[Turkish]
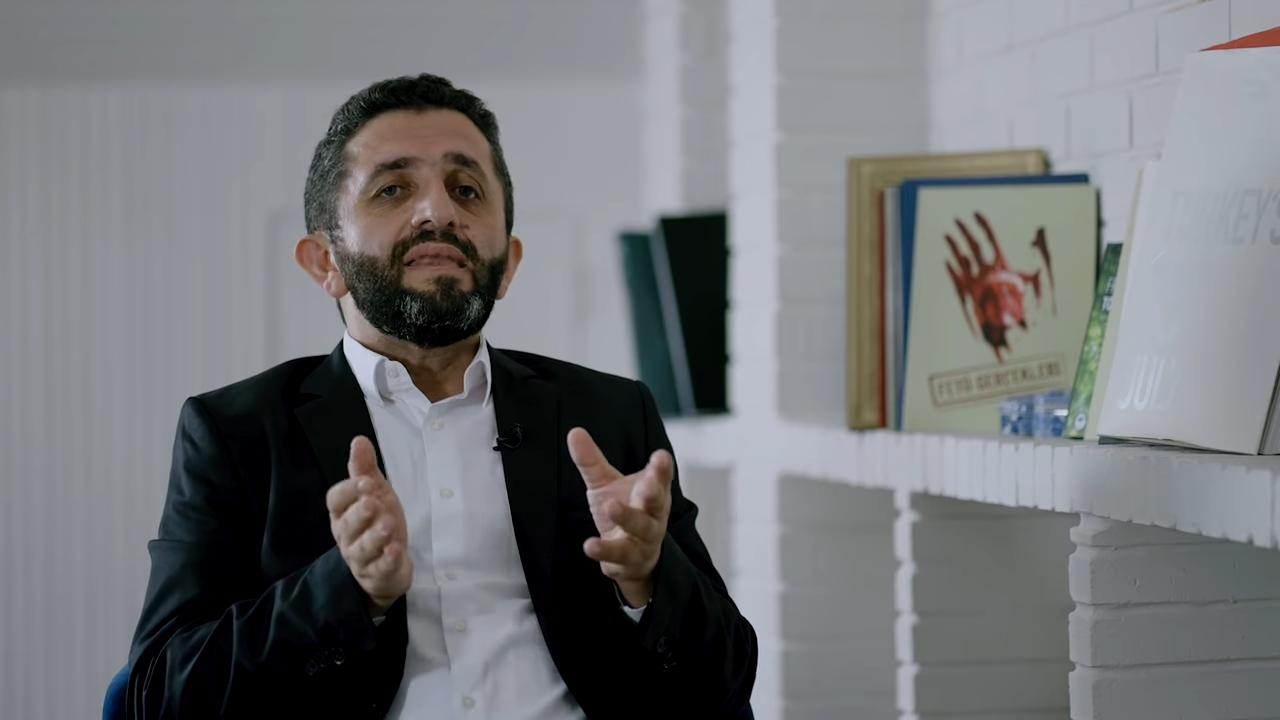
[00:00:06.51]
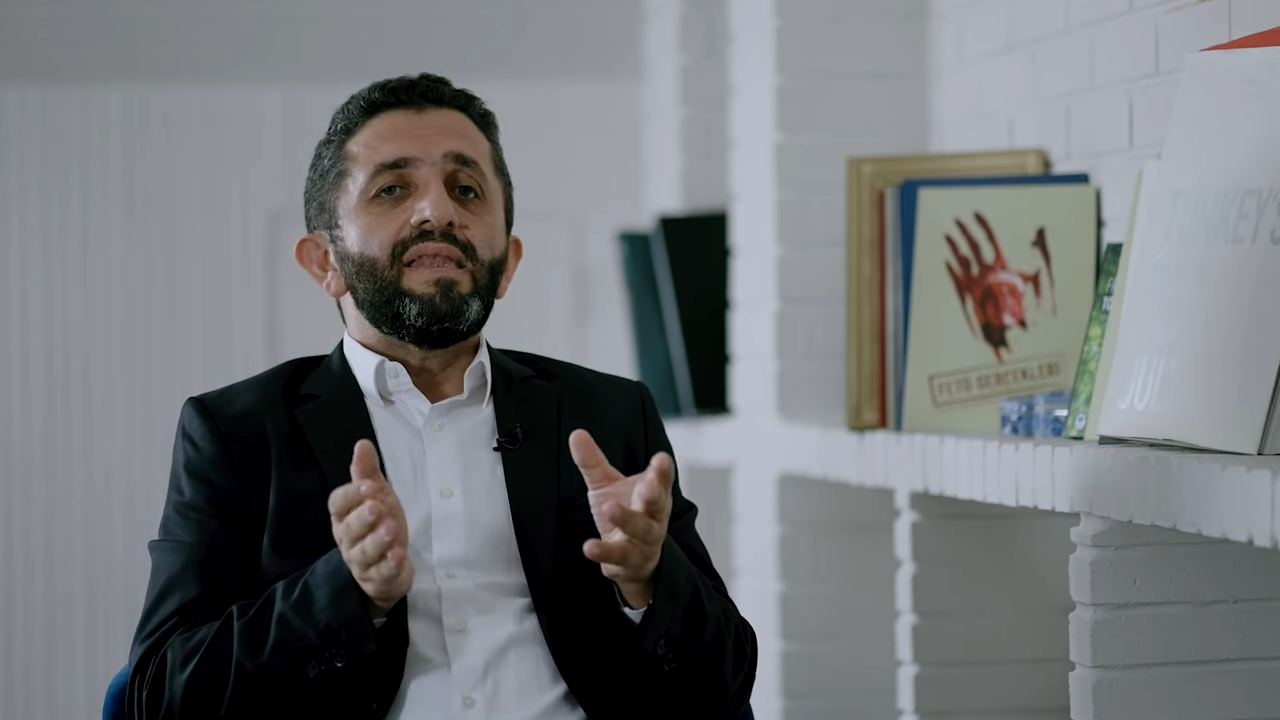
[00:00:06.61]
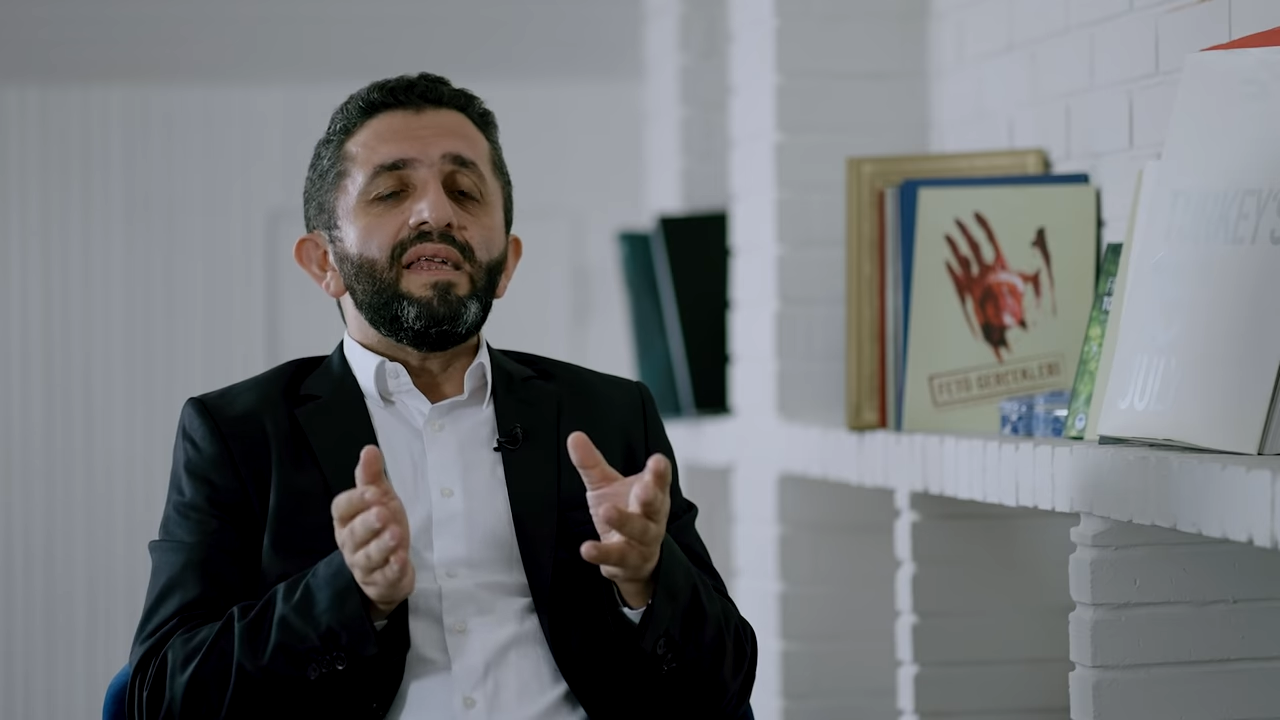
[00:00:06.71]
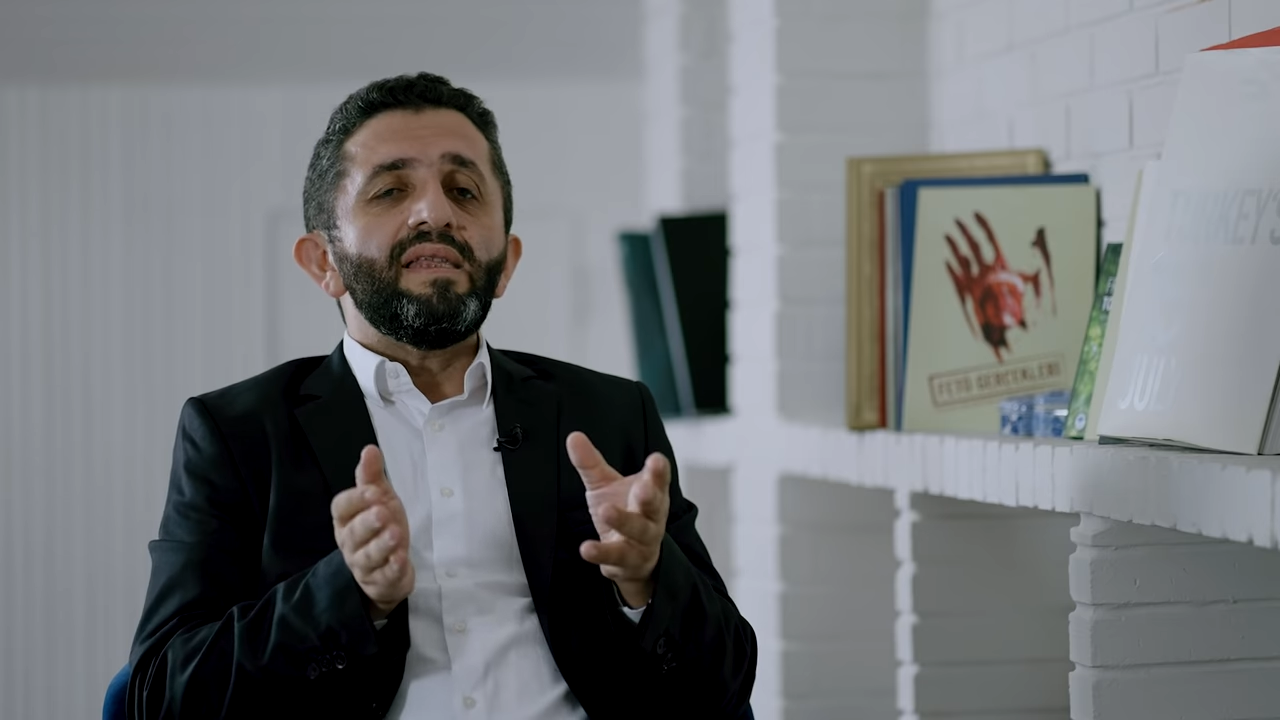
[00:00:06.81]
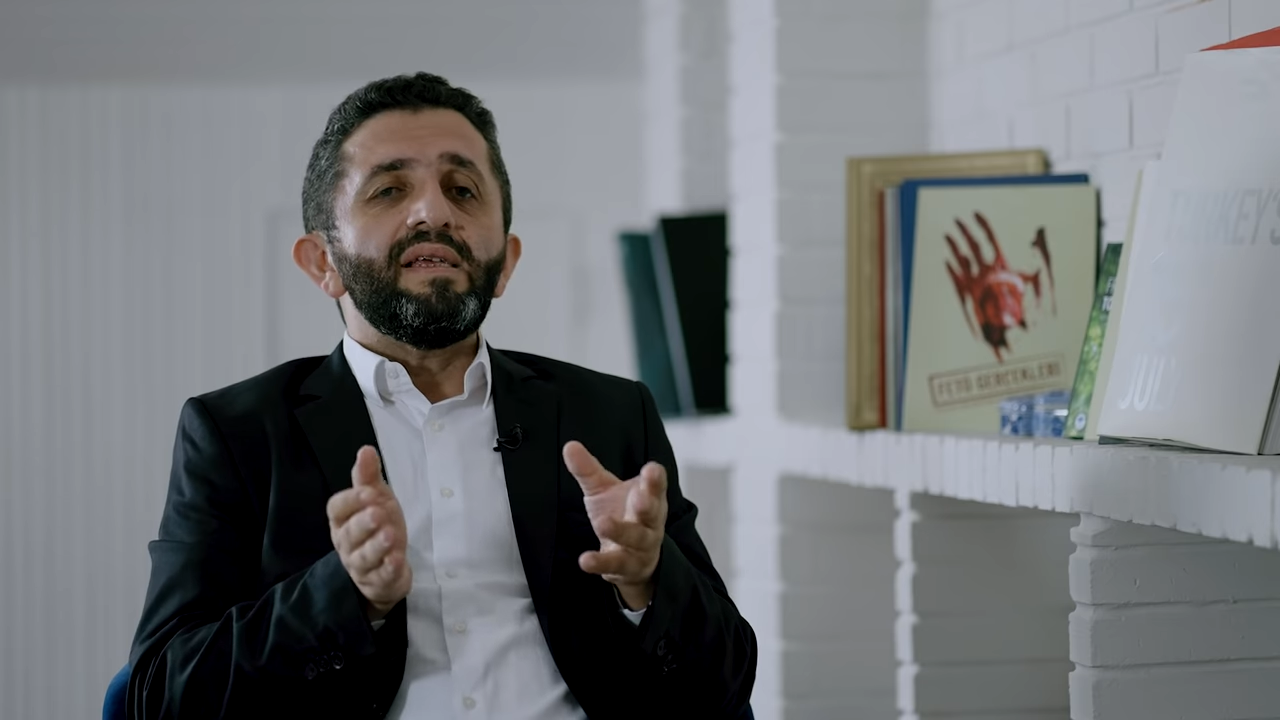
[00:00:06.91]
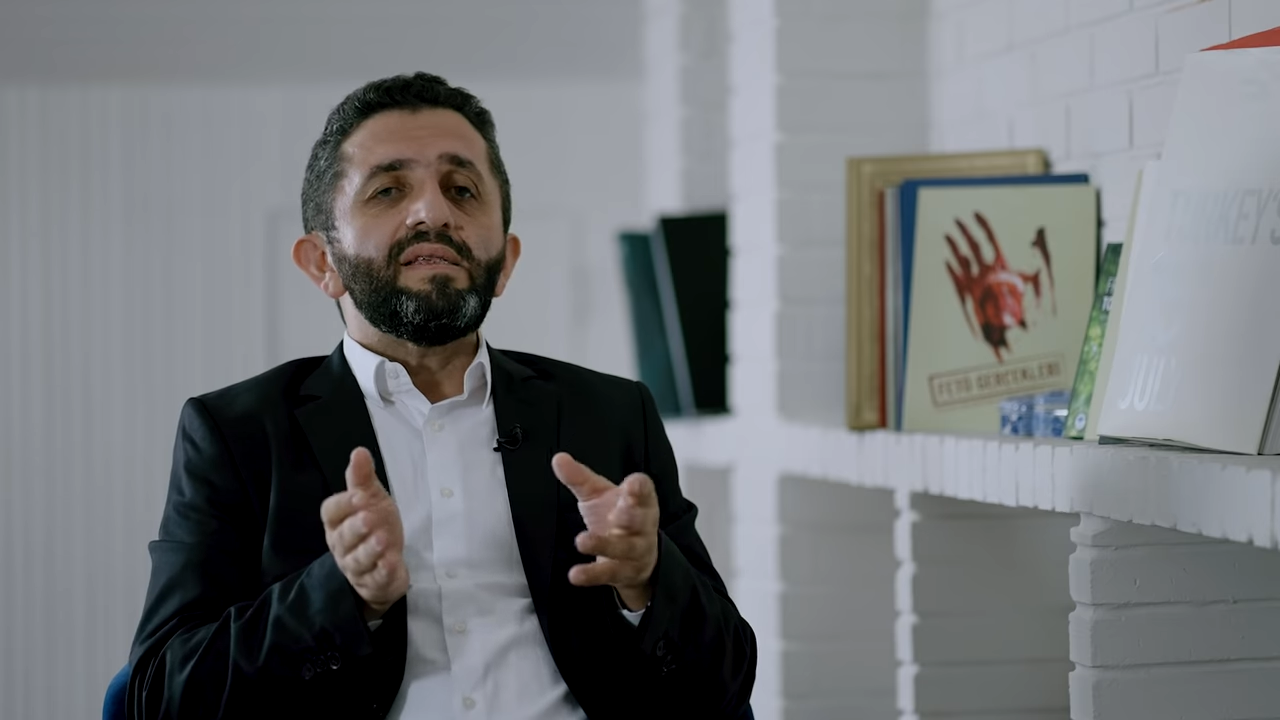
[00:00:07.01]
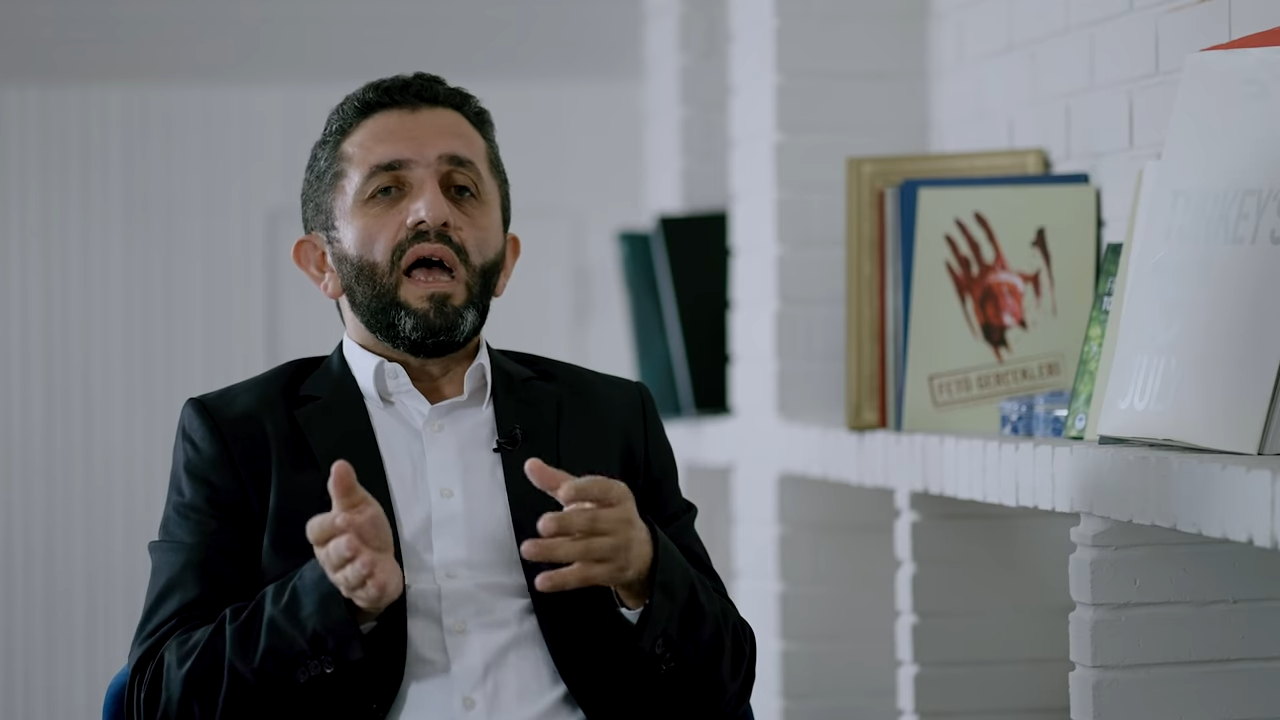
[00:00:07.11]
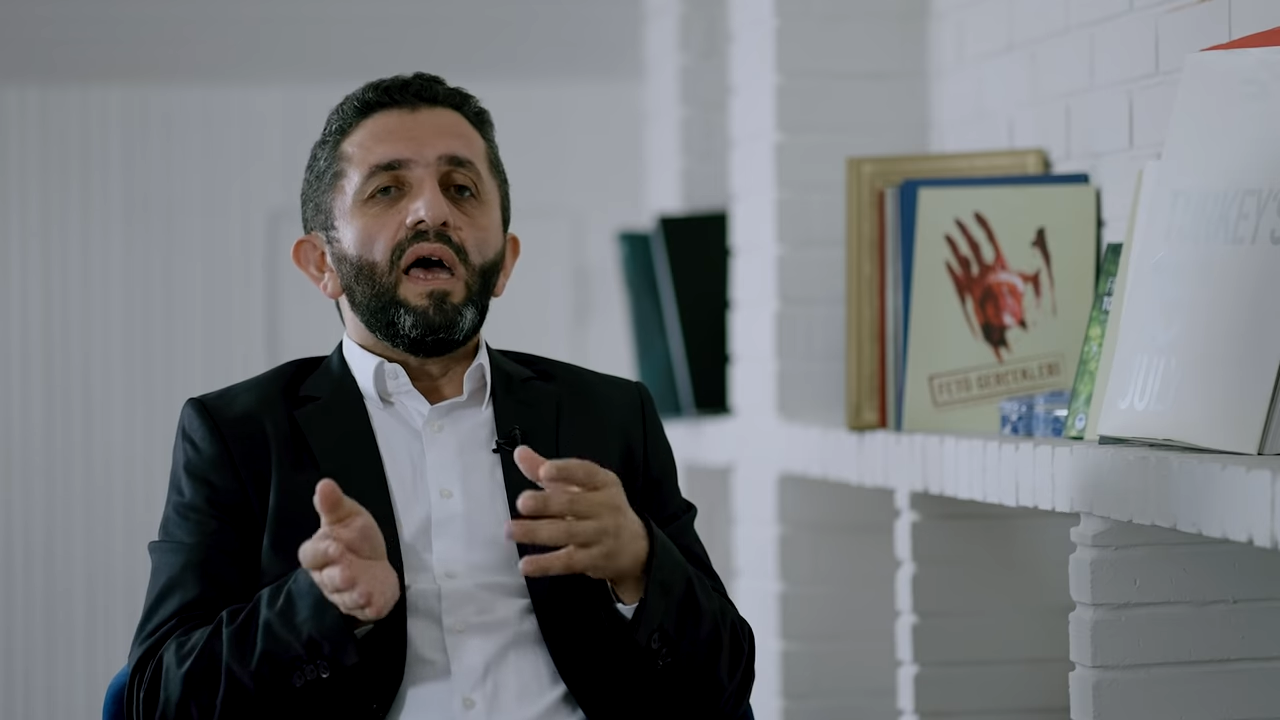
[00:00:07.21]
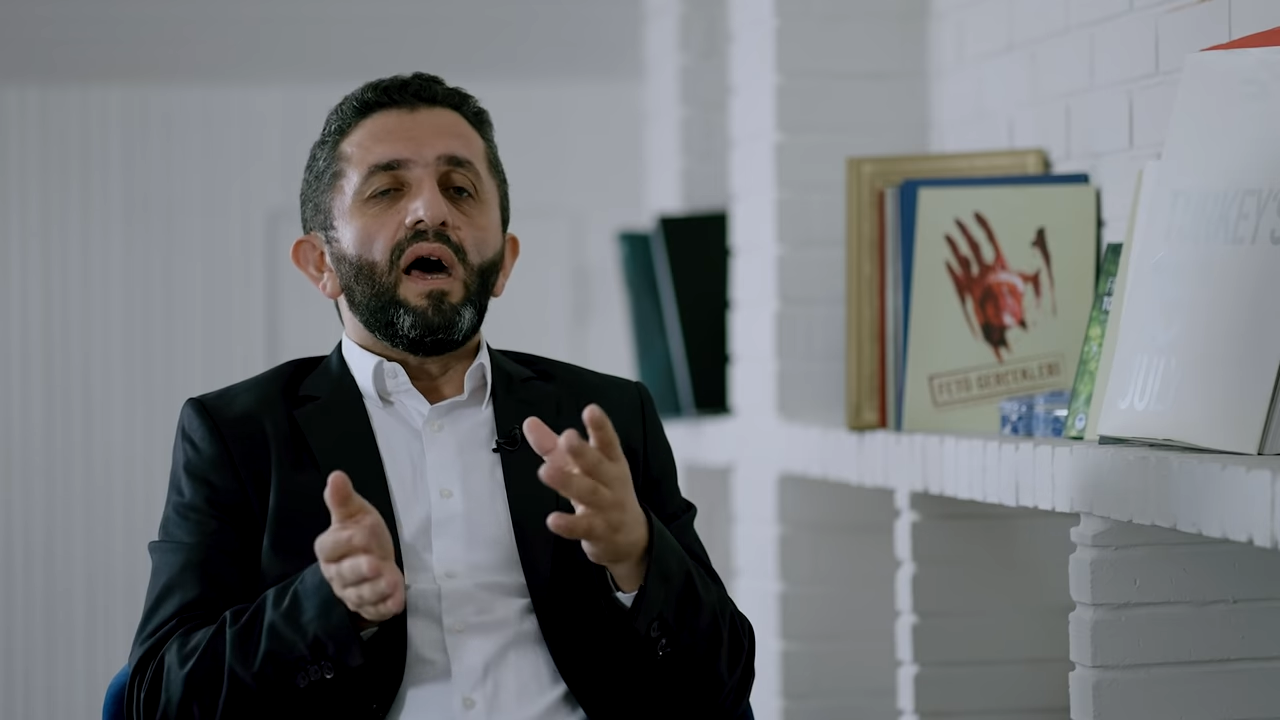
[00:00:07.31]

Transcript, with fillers: neredeyse her